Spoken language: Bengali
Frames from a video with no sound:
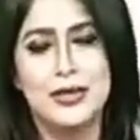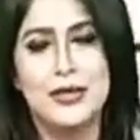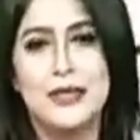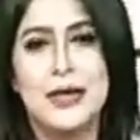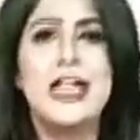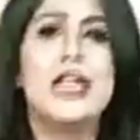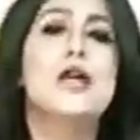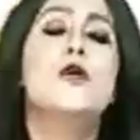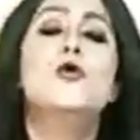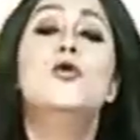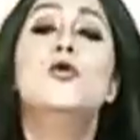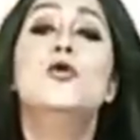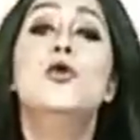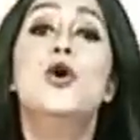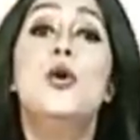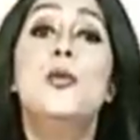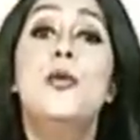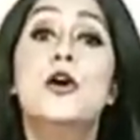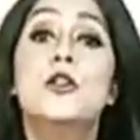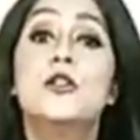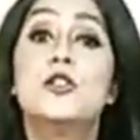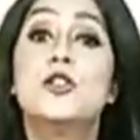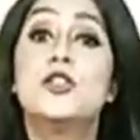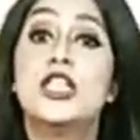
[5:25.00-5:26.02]
মানে
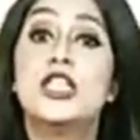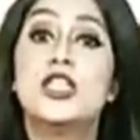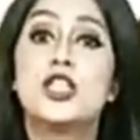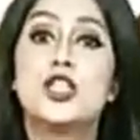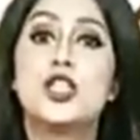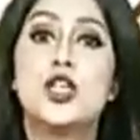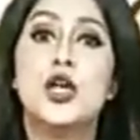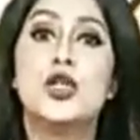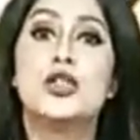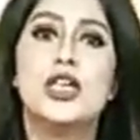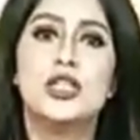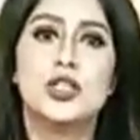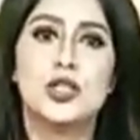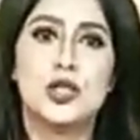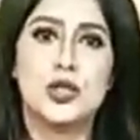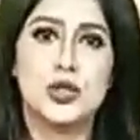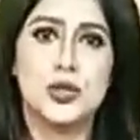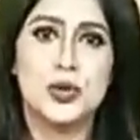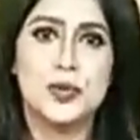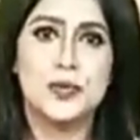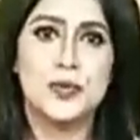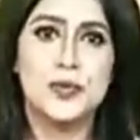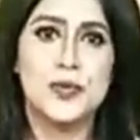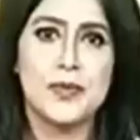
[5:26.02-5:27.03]
উনপঞ্চাশ শতাংশ
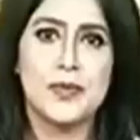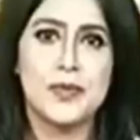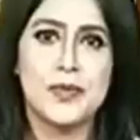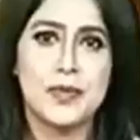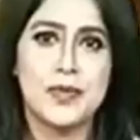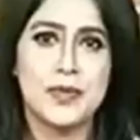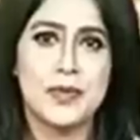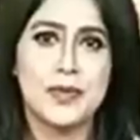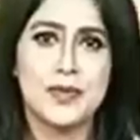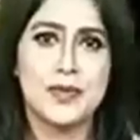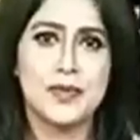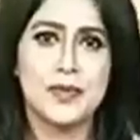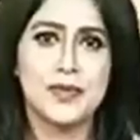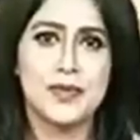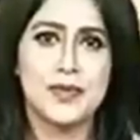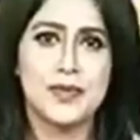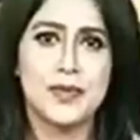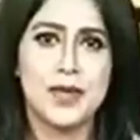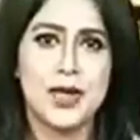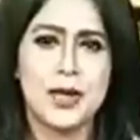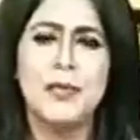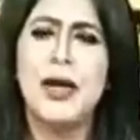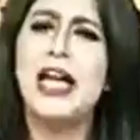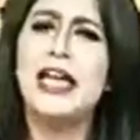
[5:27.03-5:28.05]

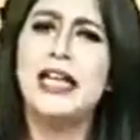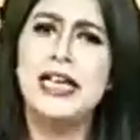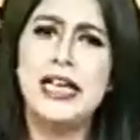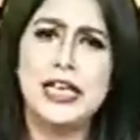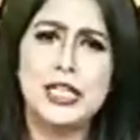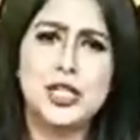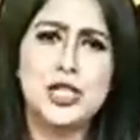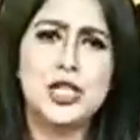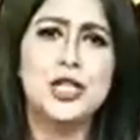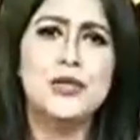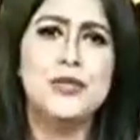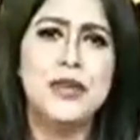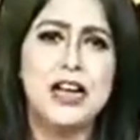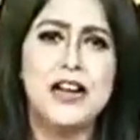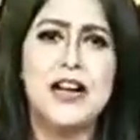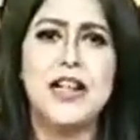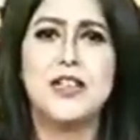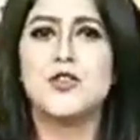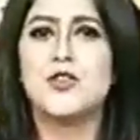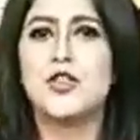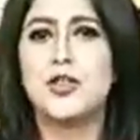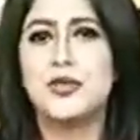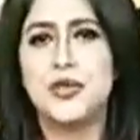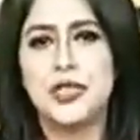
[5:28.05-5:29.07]
বা ইলেকশন বা
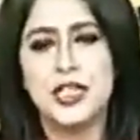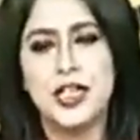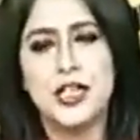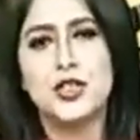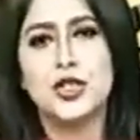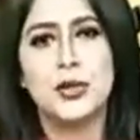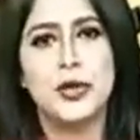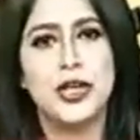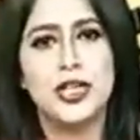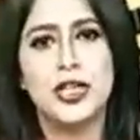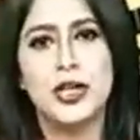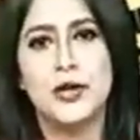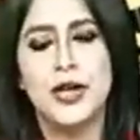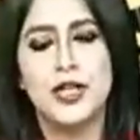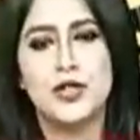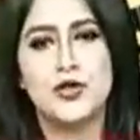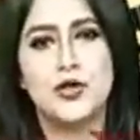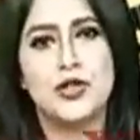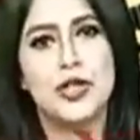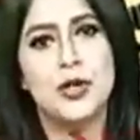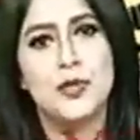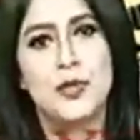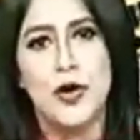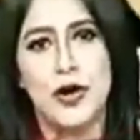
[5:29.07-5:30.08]
রাজ্যের বিধানসভা
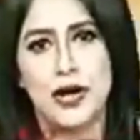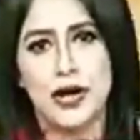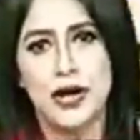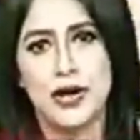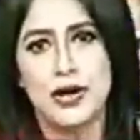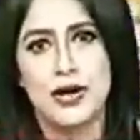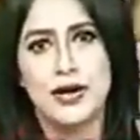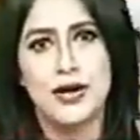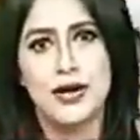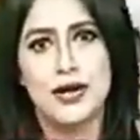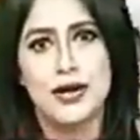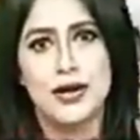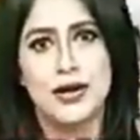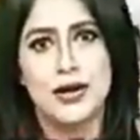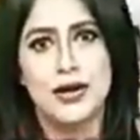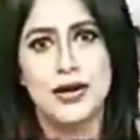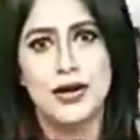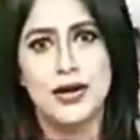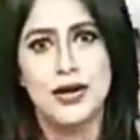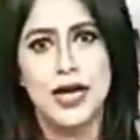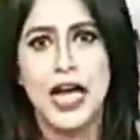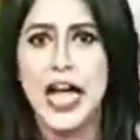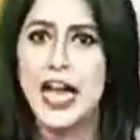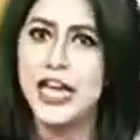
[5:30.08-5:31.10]
নির্বাচনের পরে
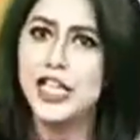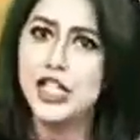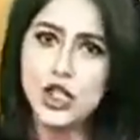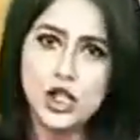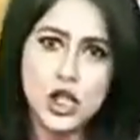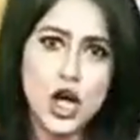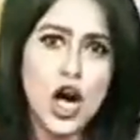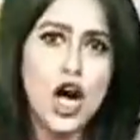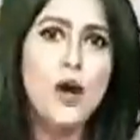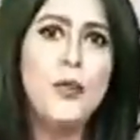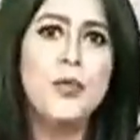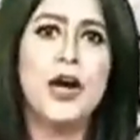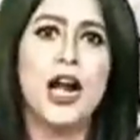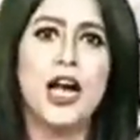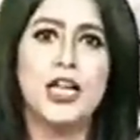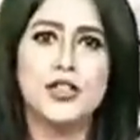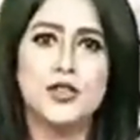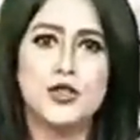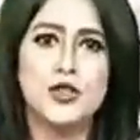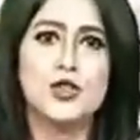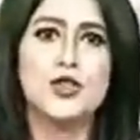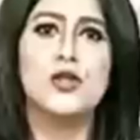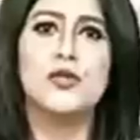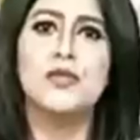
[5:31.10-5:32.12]
এই সব
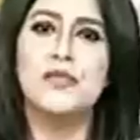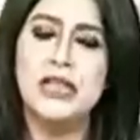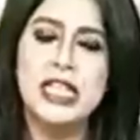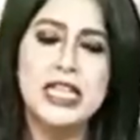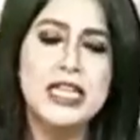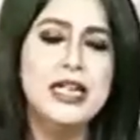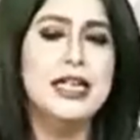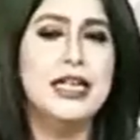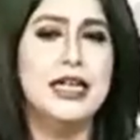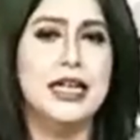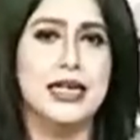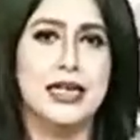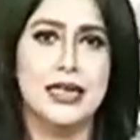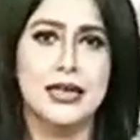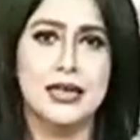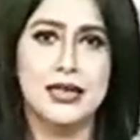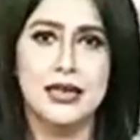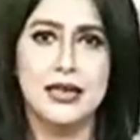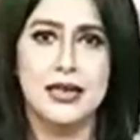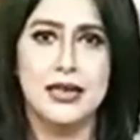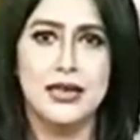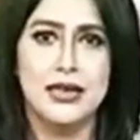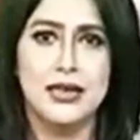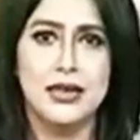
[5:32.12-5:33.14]
রাজ্য মিলিয়ে
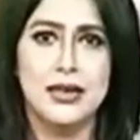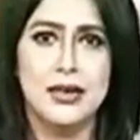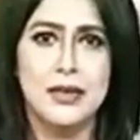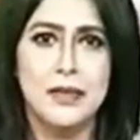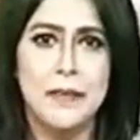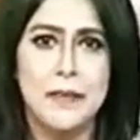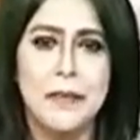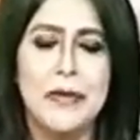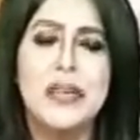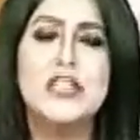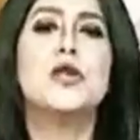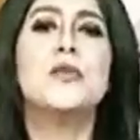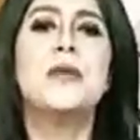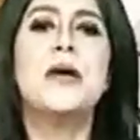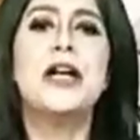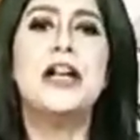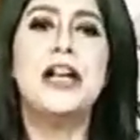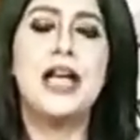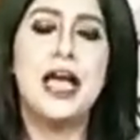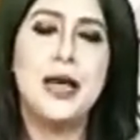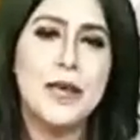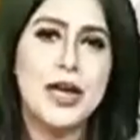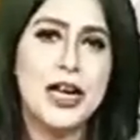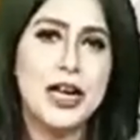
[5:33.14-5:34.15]

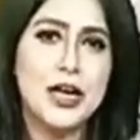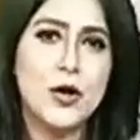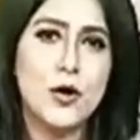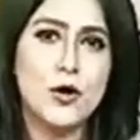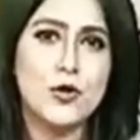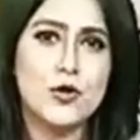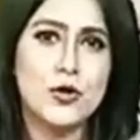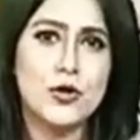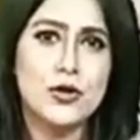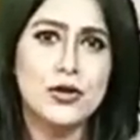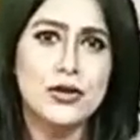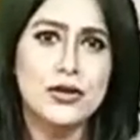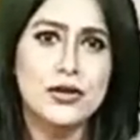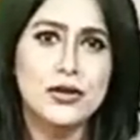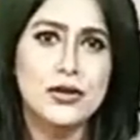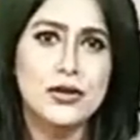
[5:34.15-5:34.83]
বিজেপির এমএলএ কজন